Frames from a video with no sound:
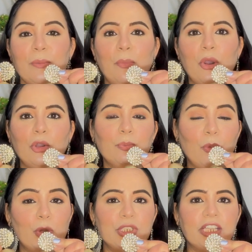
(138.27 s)
बहुत
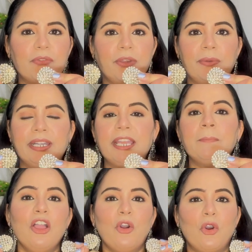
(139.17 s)
बहुत ज़्यादा फेवरेट है
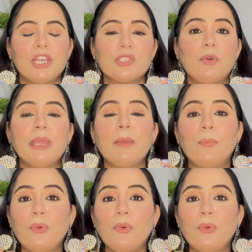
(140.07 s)
और इसको मैंने